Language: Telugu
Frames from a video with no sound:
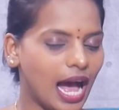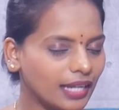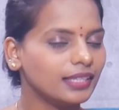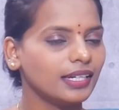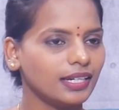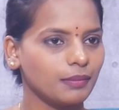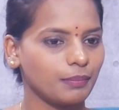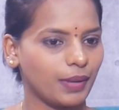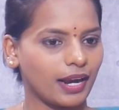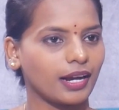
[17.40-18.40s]
అదే
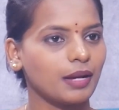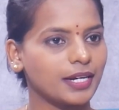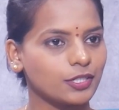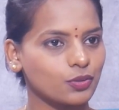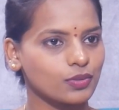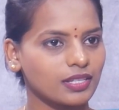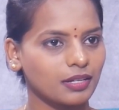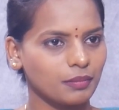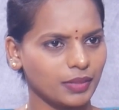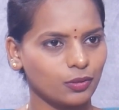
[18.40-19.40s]
పరంగా మనం చూస్తే
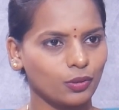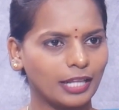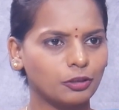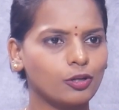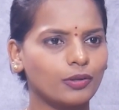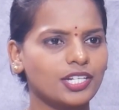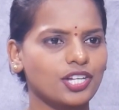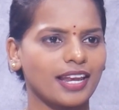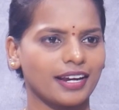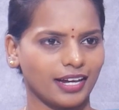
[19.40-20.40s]
మీరు అందులోనే
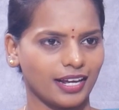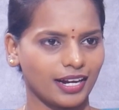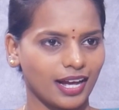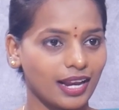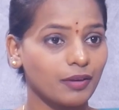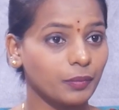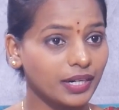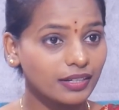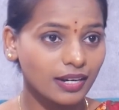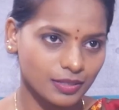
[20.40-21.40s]
చాలా రకరకాల
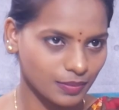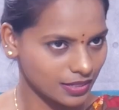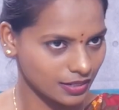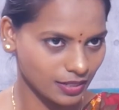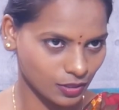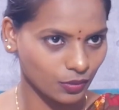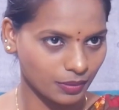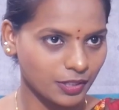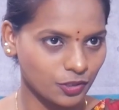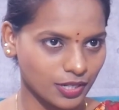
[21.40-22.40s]
వీట్ గ్రాస్ బిజినెసెస్ కూడా
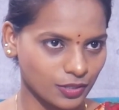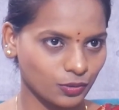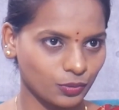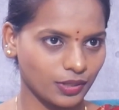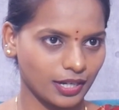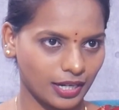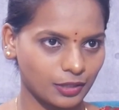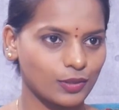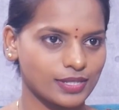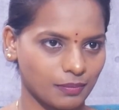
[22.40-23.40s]
మీరు చేస్తూ ఉన్నారు
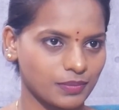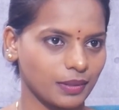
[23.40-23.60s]
అందులో సబ్